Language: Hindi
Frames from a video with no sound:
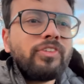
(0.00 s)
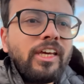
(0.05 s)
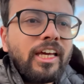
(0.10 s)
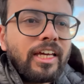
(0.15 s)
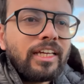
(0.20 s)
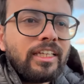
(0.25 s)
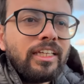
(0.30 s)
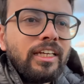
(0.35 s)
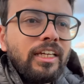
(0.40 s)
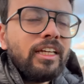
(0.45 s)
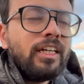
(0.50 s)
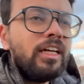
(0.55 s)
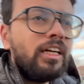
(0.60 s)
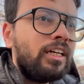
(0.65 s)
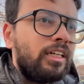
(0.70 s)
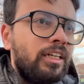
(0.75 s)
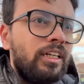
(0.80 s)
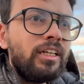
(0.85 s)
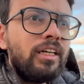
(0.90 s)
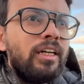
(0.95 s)
किया है कि
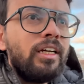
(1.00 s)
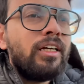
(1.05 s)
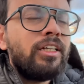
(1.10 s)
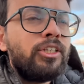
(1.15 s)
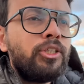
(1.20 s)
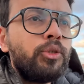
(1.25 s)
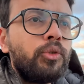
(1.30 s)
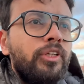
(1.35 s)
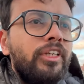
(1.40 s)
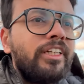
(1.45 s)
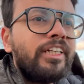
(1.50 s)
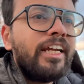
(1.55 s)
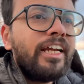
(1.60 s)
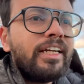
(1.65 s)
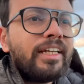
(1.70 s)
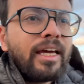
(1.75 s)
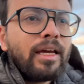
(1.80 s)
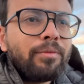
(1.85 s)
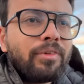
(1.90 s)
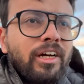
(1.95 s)
ड्यूरिंग डे
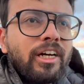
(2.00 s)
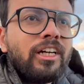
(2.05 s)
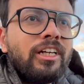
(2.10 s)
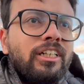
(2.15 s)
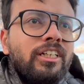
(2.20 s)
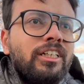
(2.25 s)
टाइम ना